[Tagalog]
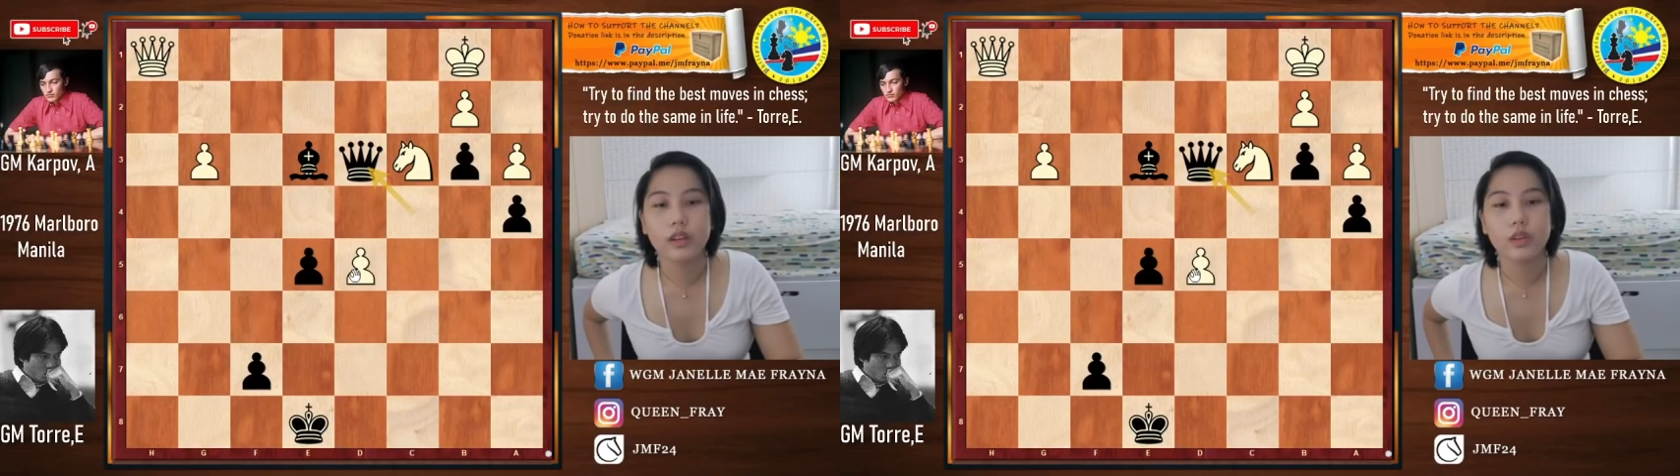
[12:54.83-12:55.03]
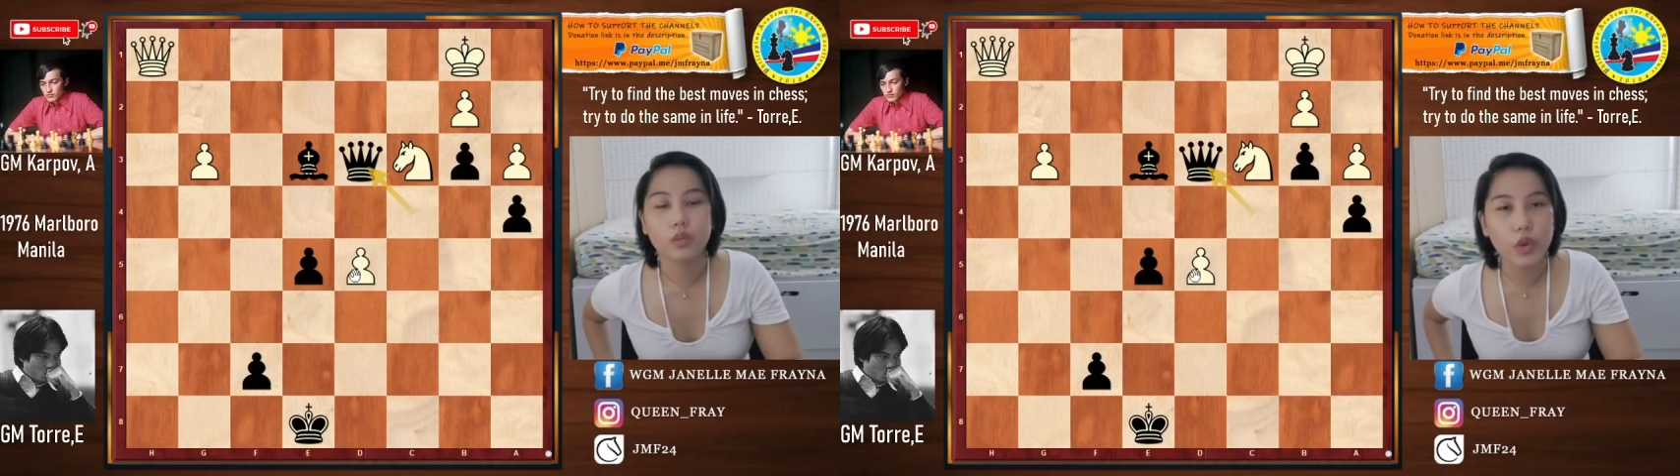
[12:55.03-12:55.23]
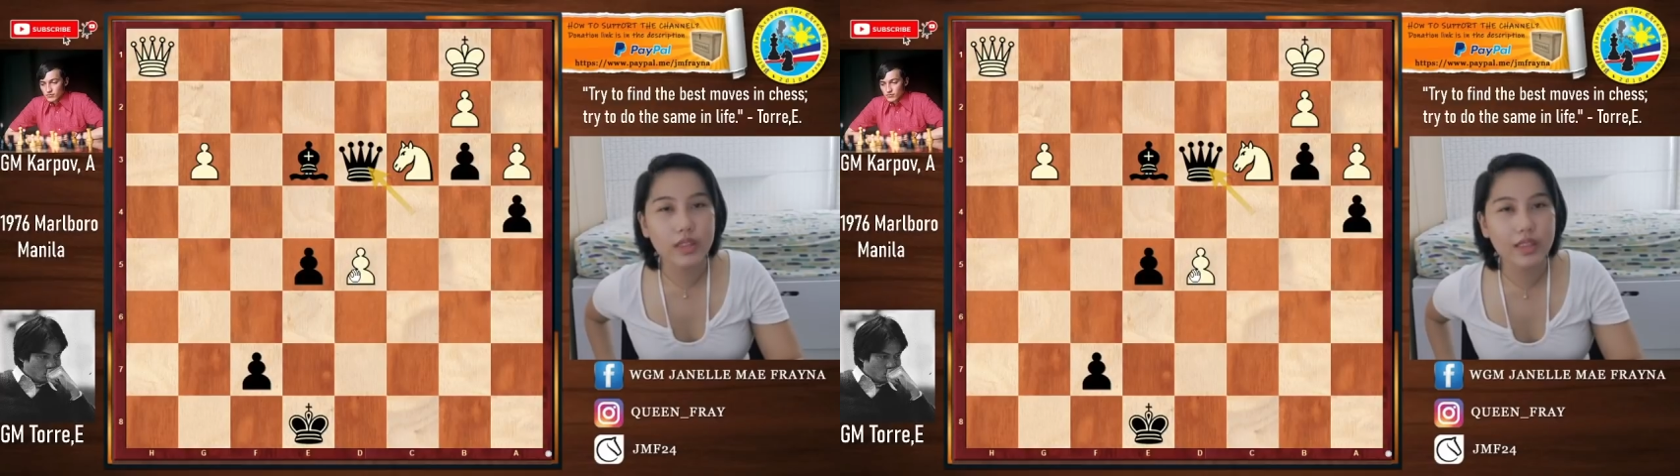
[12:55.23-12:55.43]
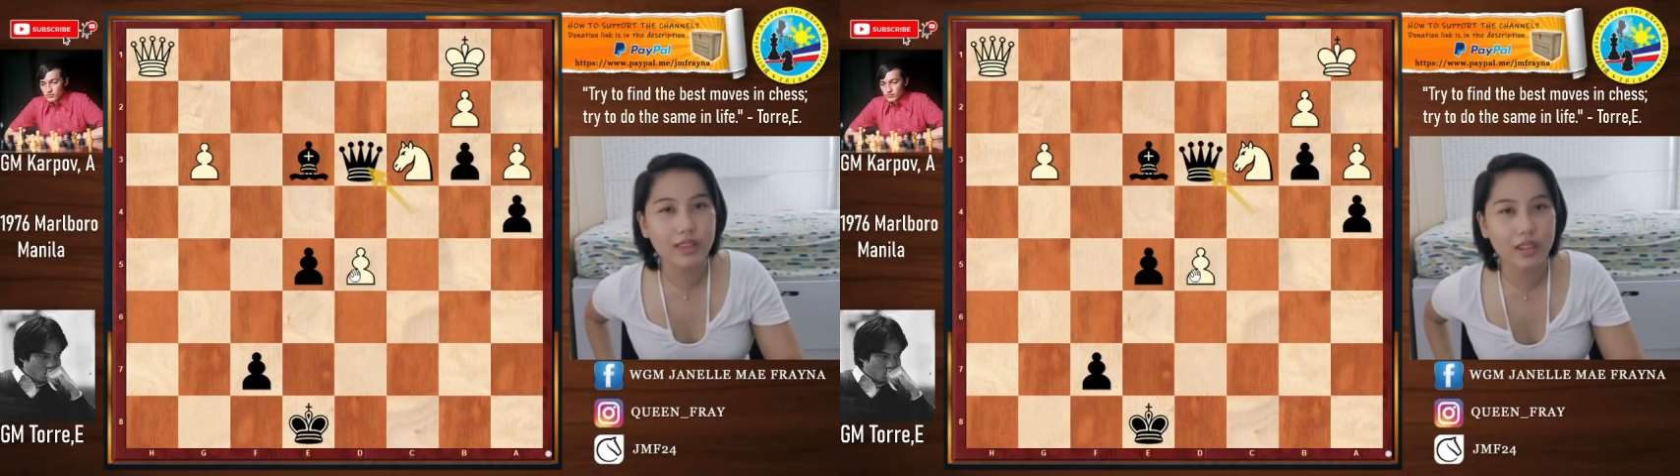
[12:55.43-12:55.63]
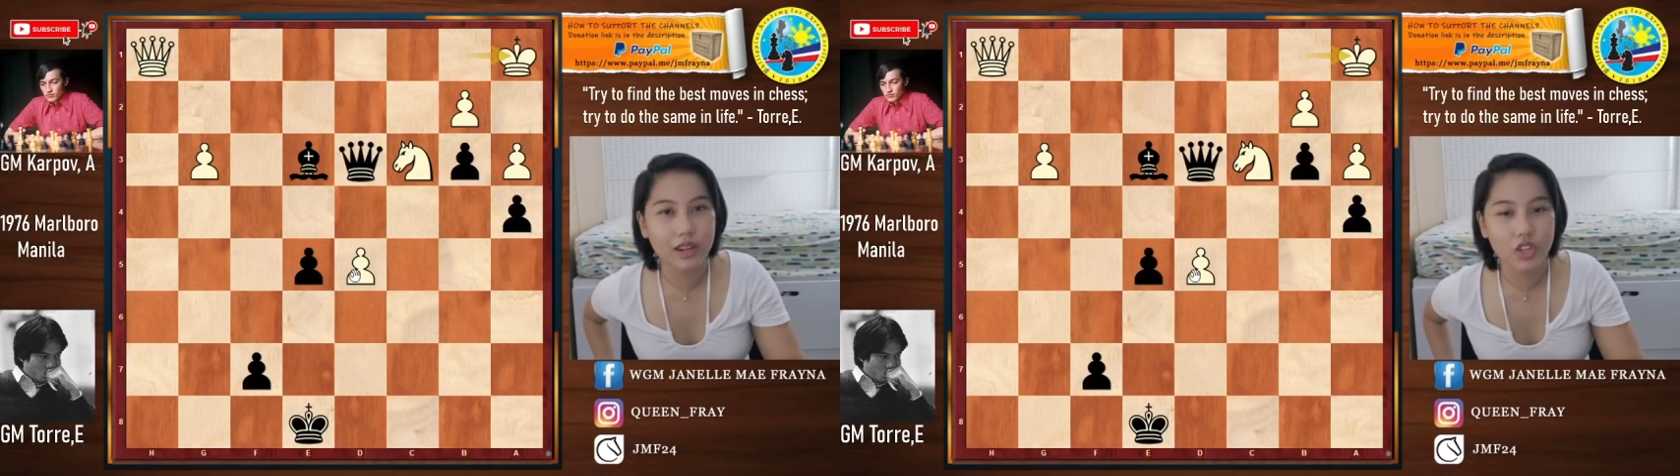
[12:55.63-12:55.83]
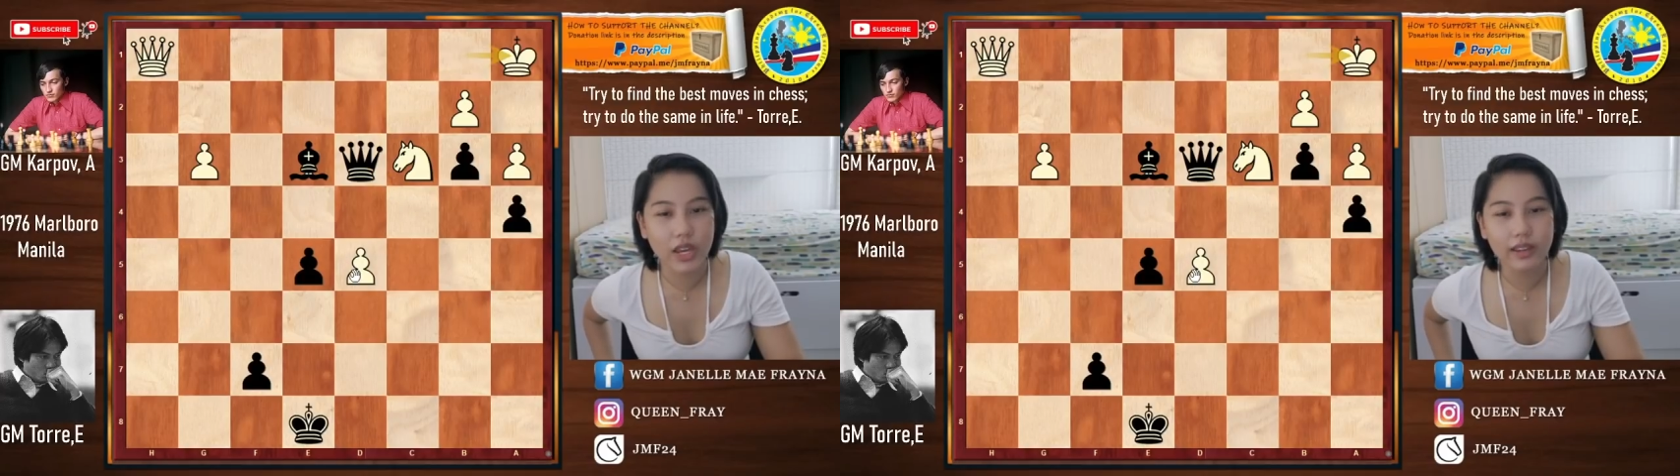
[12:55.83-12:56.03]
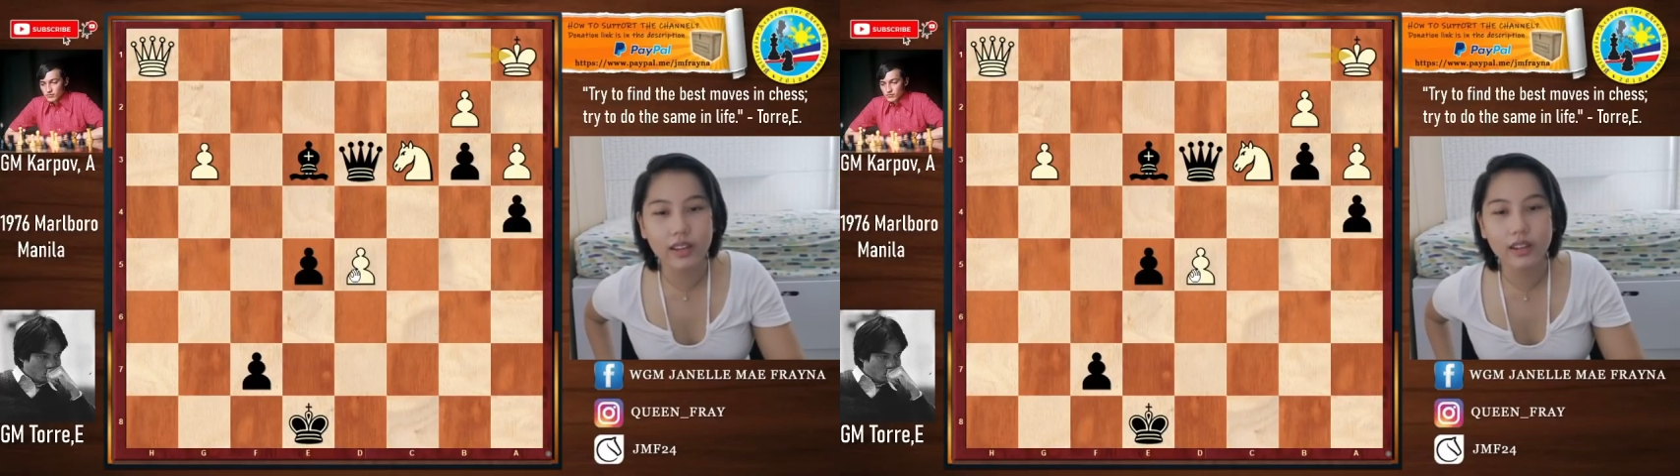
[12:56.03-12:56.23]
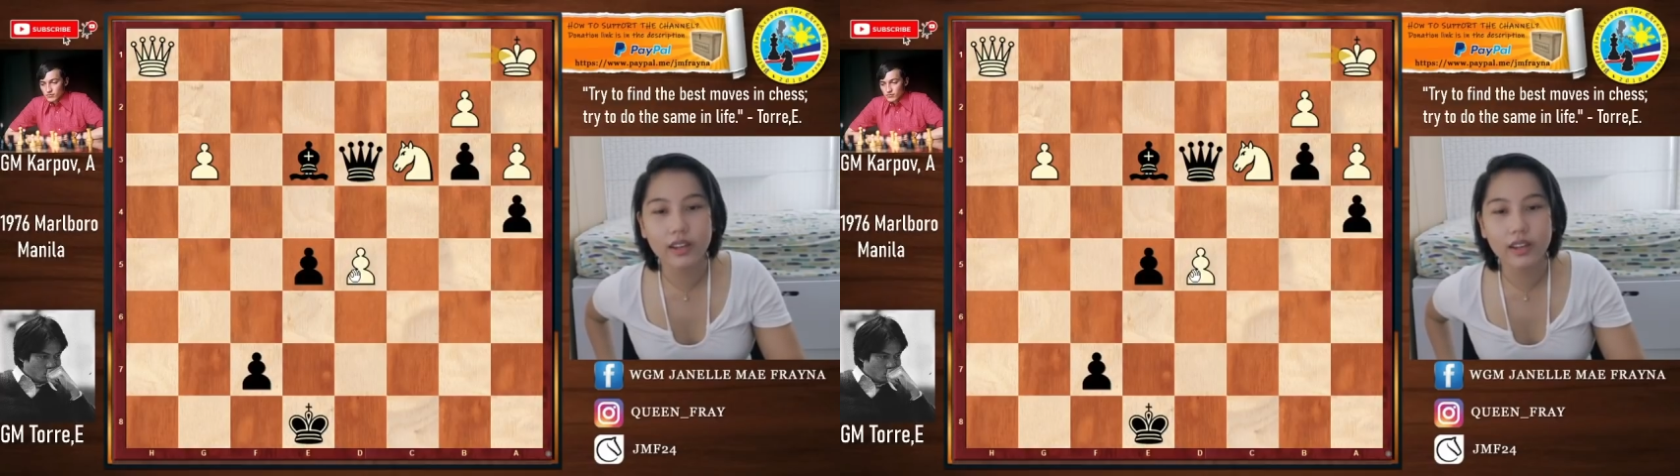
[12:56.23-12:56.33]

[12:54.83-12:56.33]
Queen D3 check,